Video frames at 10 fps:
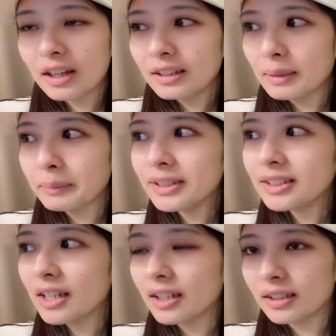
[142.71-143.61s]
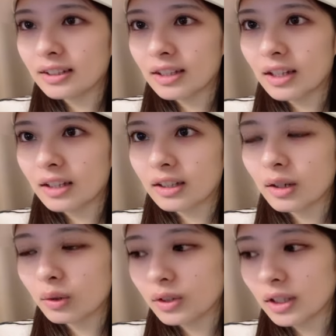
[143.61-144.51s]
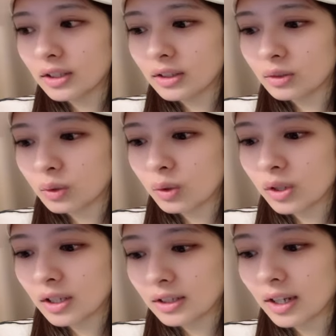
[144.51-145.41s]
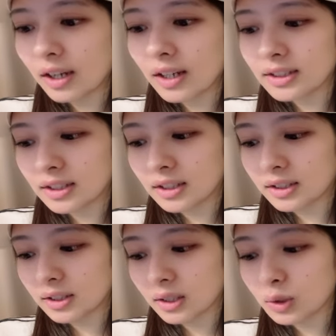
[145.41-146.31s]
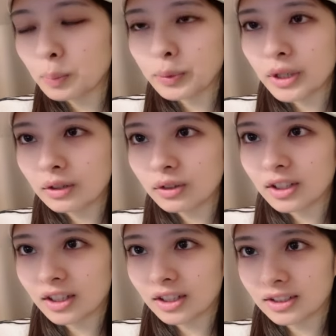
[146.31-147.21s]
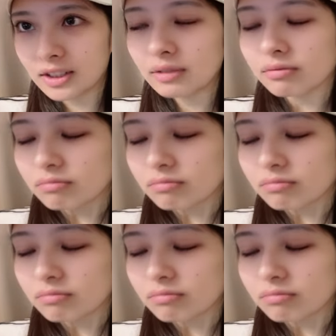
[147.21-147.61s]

でミッサーって結構何ていうの声が高いじゃないですかなんかソプラノって感じ